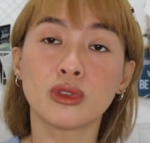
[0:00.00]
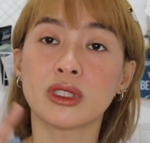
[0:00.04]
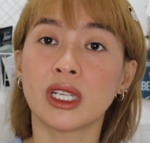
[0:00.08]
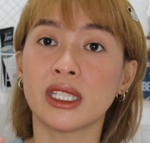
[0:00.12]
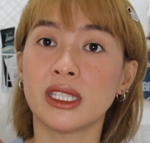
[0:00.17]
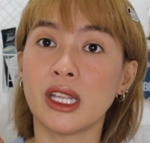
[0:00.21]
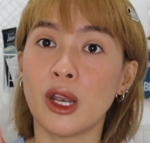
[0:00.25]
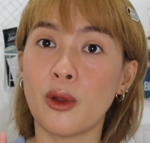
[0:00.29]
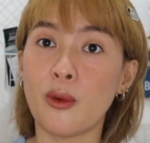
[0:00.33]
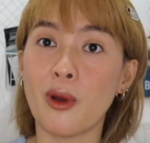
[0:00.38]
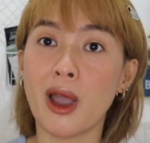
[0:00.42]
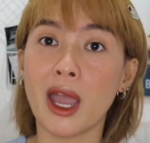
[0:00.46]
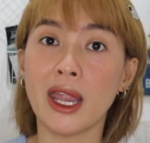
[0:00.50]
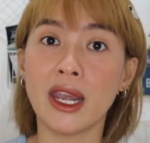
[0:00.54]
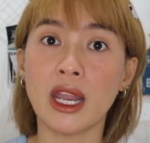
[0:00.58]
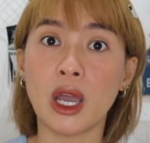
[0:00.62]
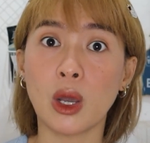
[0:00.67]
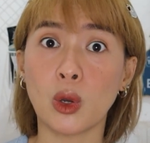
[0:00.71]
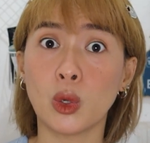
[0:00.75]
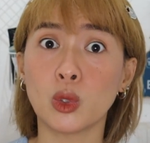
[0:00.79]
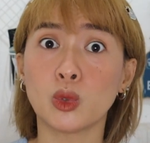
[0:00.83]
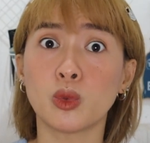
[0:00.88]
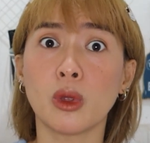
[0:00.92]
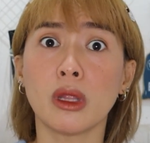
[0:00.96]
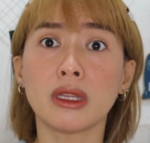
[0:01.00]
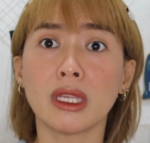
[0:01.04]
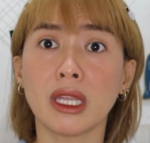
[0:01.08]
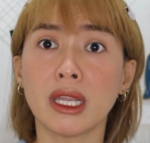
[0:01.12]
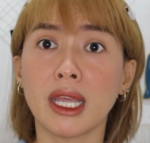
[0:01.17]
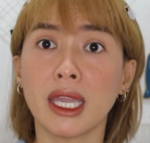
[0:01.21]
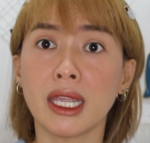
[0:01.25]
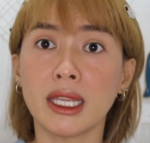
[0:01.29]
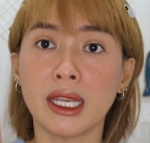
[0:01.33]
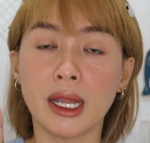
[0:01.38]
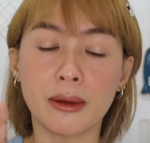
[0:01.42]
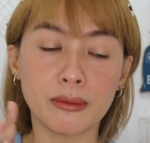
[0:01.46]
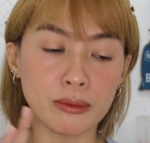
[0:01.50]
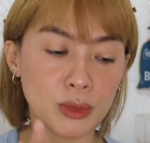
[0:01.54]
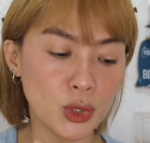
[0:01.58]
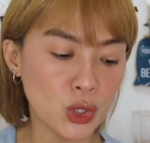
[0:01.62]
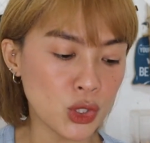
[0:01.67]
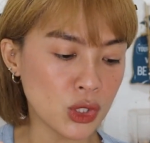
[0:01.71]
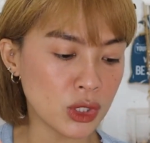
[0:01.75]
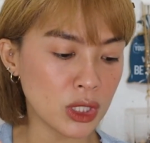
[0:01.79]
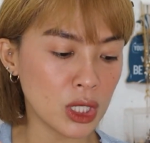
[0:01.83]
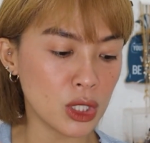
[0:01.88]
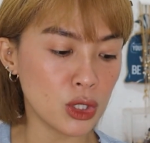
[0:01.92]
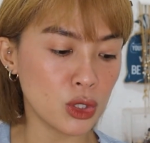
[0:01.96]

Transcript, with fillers: yung sa dalawang anak ko, 29 numbers